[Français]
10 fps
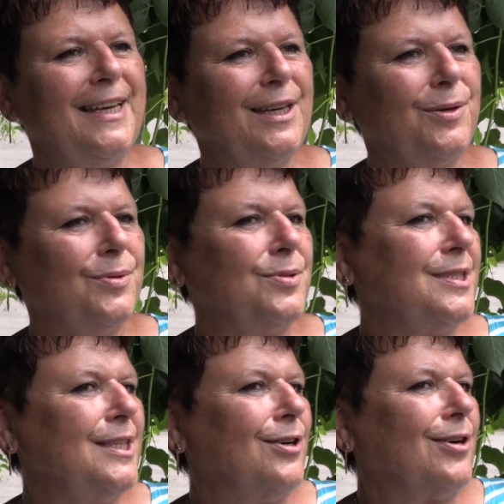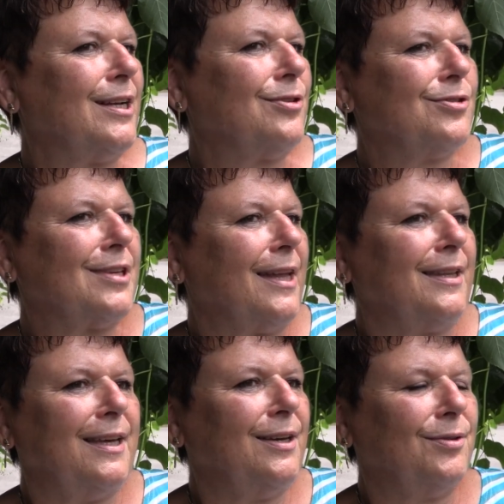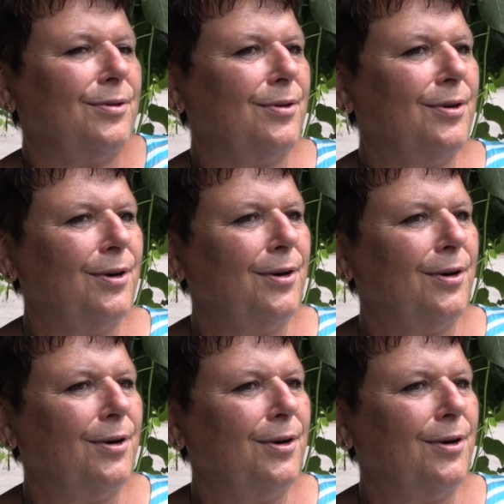et que si dans quelques années on,